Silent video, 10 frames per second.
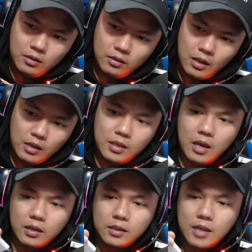
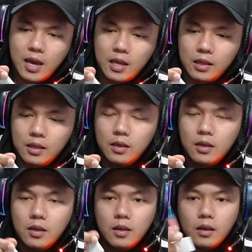isang side.
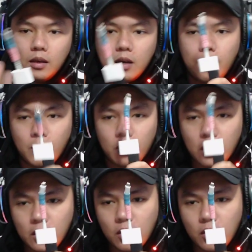Kabit ko dito.